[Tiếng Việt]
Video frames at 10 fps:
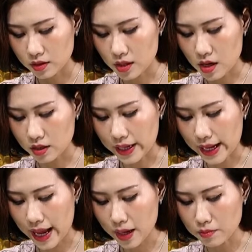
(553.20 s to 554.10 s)
Cơn
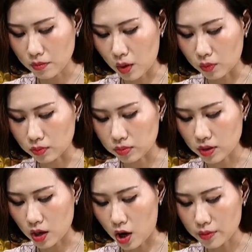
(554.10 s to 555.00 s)
ác mộng
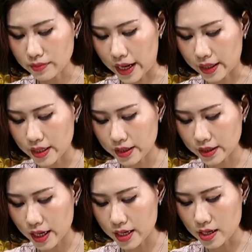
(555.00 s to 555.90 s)
có mẹ đi
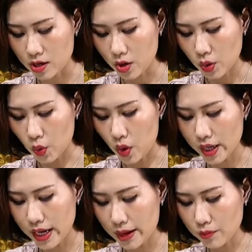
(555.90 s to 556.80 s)
Tây của
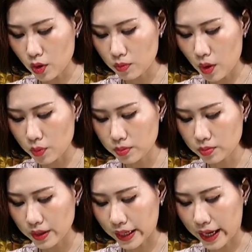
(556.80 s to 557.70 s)
anh em con bóng
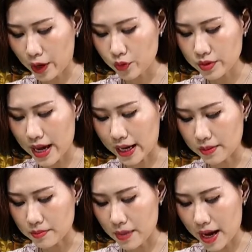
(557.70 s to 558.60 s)
kéo dài
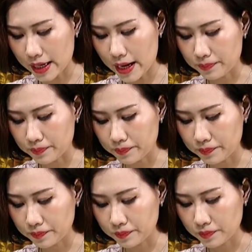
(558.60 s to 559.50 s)
3 năm.
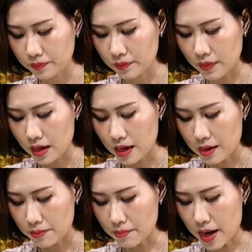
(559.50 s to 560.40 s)

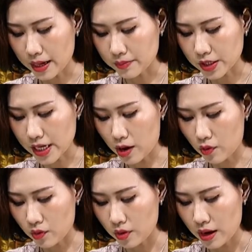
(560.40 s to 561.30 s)
3 năm
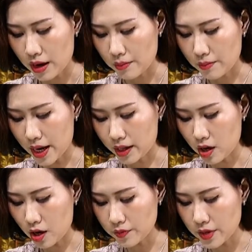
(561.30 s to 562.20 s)
sau, mẹ
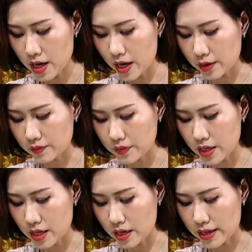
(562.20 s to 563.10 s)
nó về
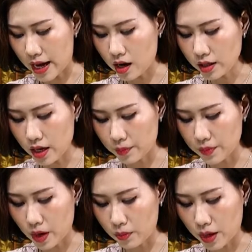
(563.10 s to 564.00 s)
vì đã hết hợp
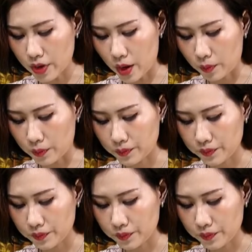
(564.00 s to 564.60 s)
đồng lao động.